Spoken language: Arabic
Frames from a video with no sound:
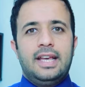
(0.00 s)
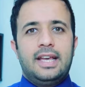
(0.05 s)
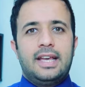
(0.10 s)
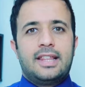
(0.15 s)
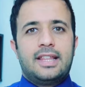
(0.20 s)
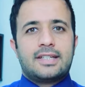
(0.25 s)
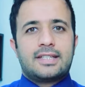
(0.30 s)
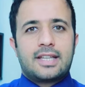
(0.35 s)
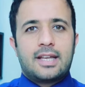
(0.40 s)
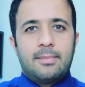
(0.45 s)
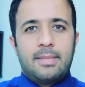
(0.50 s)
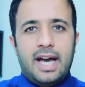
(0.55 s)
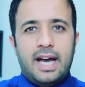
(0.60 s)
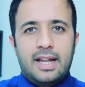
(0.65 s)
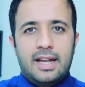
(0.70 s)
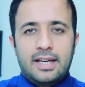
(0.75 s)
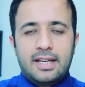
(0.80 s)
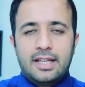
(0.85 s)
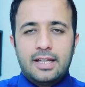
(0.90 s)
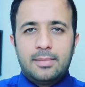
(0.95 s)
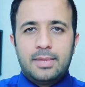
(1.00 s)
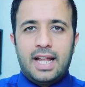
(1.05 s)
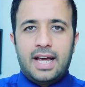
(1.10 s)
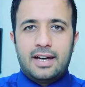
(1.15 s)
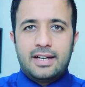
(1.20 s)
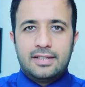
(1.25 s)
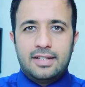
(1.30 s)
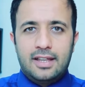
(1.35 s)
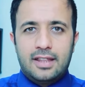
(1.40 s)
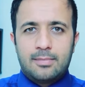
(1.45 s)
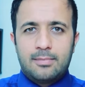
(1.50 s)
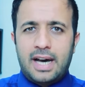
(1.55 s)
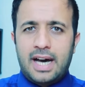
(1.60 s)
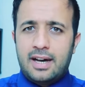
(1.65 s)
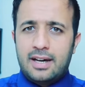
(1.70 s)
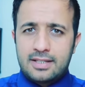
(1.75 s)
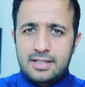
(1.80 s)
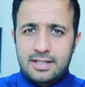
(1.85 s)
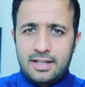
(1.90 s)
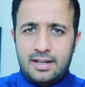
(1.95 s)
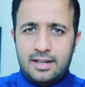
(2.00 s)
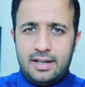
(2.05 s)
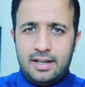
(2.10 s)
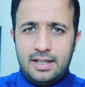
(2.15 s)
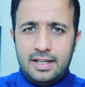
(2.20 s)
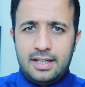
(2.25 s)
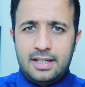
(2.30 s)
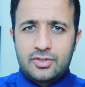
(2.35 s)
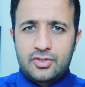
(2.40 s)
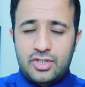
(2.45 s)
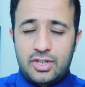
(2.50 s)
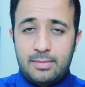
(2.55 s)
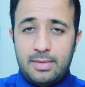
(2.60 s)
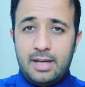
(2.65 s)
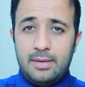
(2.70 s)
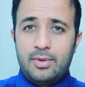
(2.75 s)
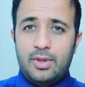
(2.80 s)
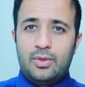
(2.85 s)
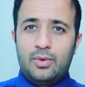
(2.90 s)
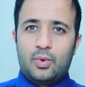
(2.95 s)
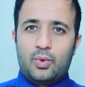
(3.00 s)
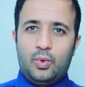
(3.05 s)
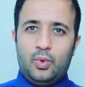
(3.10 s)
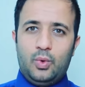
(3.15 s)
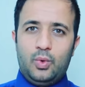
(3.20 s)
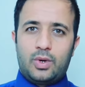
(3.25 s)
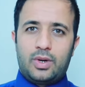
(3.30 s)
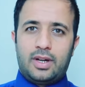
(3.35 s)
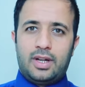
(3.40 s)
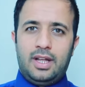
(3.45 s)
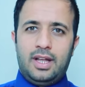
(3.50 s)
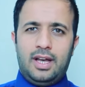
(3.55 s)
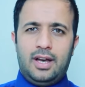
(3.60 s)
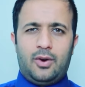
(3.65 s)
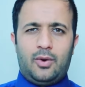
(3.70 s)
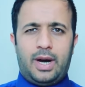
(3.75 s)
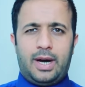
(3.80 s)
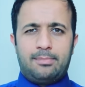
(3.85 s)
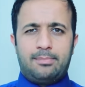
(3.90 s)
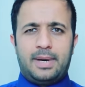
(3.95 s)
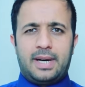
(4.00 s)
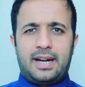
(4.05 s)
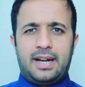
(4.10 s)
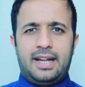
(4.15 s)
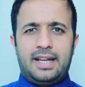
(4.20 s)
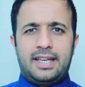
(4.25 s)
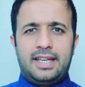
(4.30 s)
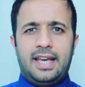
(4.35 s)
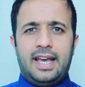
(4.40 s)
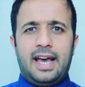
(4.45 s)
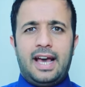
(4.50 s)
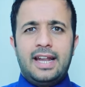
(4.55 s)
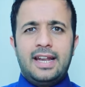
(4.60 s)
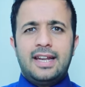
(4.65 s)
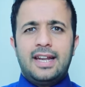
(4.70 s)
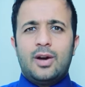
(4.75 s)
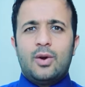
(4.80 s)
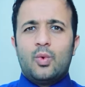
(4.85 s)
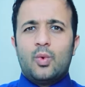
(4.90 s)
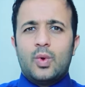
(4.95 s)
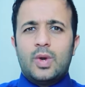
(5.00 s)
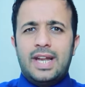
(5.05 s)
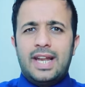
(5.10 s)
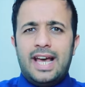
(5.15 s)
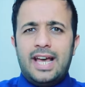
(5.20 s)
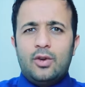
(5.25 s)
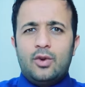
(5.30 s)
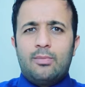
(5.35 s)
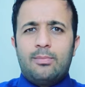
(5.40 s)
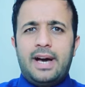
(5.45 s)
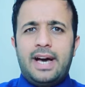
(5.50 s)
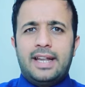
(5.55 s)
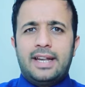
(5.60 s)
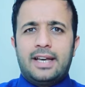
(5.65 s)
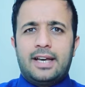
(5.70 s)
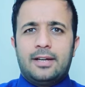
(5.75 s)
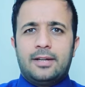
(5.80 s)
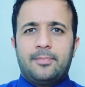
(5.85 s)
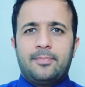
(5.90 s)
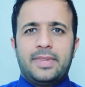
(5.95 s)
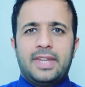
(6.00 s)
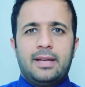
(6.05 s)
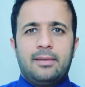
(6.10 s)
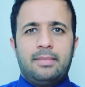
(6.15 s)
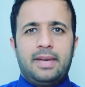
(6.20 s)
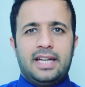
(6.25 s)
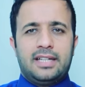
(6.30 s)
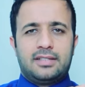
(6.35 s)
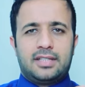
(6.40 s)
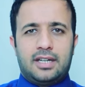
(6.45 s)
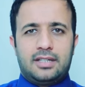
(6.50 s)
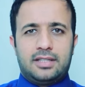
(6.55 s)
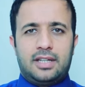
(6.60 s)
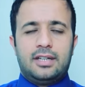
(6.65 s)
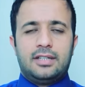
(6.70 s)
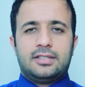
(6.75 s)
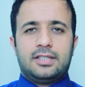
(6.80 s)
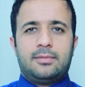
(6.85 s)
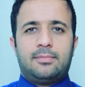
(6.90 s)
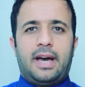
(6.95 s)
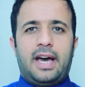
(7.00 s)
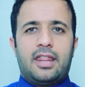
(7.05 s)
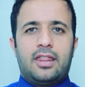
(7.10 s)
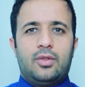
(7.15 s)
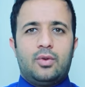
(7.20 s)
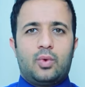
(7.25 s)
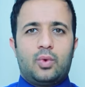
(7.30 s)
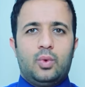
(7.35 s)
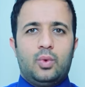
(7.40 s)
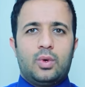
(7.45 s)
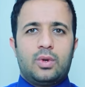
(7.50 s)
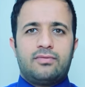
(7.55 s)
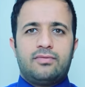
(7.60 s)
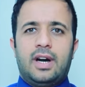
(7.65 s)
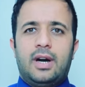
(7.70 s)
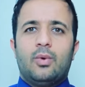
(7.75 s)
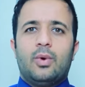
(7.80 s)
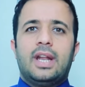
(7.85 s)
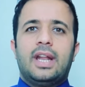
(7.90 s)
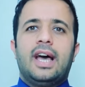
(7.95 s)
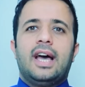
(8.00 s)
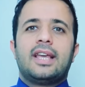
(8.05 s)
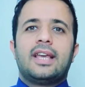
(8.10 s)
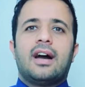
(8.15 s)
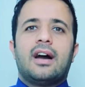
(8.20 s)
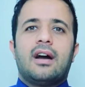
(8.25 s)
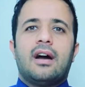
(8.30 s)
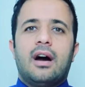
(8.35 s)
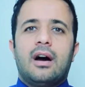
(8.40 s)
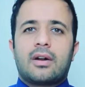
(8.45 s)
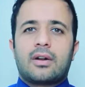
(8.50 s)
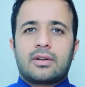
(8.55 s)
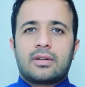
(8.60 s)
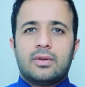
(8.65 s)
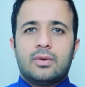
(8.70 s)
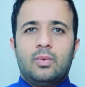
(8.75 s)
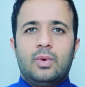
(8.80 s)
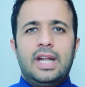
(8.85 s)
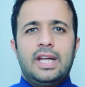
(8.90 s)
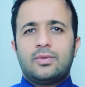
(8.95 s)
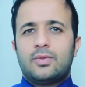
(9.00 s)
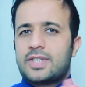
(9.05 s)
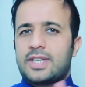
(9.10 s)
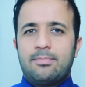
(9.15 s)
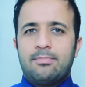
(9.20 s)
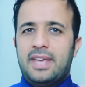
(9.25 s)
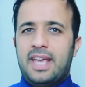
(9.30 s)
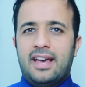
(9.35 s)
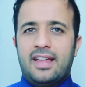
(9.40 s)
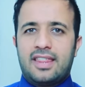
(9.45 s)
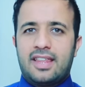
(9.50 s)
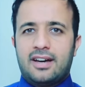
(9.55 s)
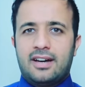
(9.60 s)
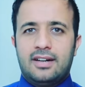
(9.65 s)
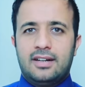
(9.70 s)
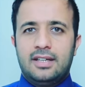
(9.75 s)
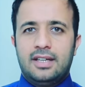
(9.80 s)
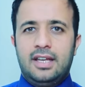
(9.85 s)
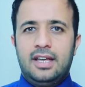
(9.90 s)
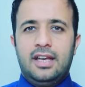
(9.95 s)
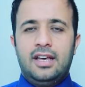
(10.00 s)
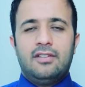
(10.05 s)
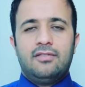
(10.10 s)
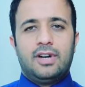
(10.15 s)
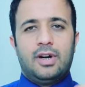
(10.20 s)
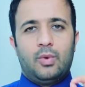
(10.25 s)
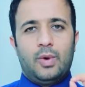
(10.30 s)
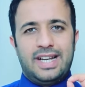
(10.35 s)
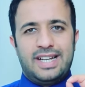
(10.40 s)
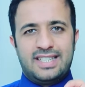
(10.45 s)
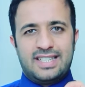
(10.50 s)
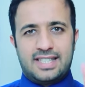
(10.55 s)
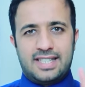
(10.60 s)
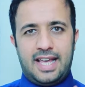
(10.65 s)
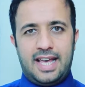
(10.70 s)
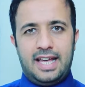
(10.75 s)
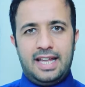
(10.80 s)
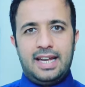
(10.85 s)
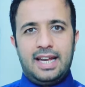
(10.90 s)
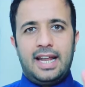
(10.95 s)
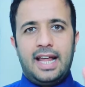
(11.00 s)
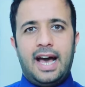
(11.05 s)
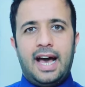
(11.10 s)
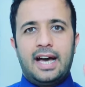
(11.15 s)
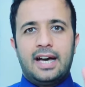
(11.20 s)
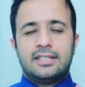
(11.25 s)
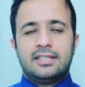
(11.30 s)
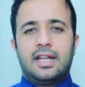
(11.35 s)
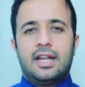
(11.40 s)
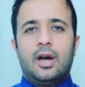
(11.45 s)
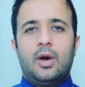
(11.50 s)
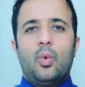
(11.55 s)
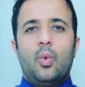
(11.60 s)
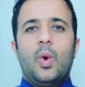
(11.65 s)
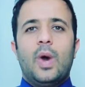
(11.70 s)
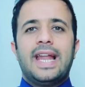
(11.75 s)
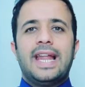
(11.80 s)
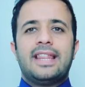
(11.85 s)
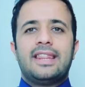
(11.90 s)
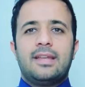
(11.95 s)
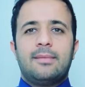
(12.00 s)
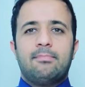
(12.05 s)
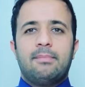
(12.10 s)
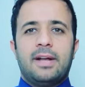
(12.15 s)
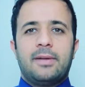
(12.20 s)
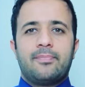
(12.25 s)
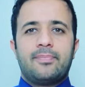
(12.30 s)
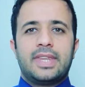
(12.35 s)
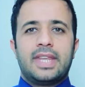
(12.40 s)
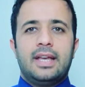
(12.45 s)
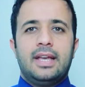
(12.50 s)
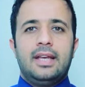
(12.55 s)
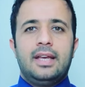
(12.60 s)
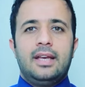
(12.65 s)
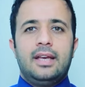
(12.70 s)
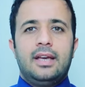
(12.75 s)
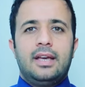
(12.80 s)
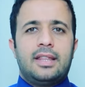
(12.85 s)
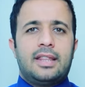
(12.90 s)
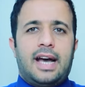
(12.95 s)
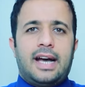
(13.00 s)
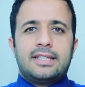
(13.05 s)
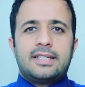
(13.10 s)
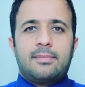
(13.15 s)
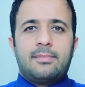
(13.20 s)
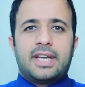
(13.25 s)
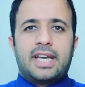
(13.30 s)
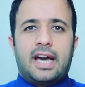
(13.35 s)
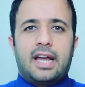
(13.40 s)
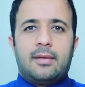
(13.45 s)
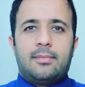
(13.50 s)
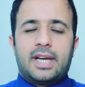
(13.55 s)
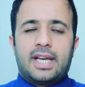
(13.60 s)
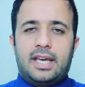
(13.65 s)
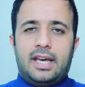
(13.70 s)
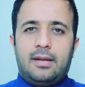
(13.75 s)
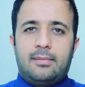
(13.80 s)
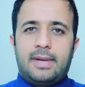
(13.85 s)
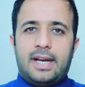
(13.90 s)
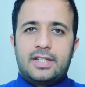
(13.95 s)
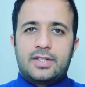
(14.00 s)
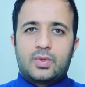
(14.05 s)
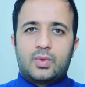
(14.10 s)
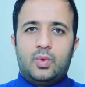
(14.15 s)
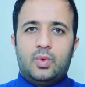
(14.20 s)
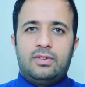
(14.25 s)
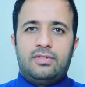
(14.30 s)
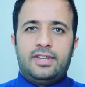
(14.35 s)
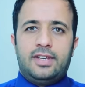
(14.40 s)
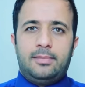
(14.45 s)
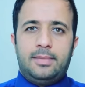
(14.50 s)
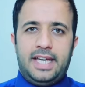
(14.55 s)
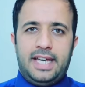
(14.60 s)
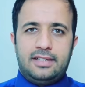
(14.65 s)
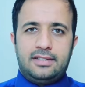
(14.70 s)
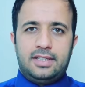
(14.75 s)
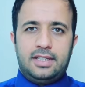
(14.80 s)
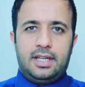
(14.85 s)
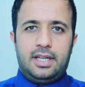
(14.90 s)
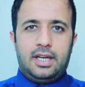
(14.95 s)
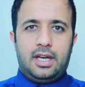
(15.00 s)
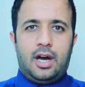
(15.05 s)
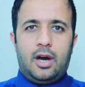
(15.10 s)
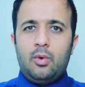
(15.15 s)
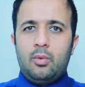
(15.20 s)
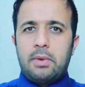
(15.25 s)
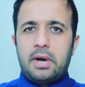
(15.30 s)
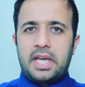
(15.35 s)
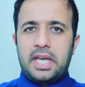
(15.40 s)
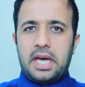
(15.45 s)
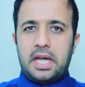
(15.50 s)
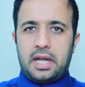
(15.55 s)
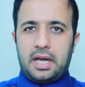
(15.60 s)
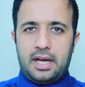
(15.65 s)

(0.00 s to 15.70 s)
إذا سمح لك بالحديث مع أصدقائه الشباب الذكور أو عبر لك أنه لا يمانع بأن تختلطي مع الذكور فهو لا يغار ولا تسميها ثقة فهو إنسان لا عهد له ولا ذمة إذا عزمك على مكان معزول في بيئته أو مكان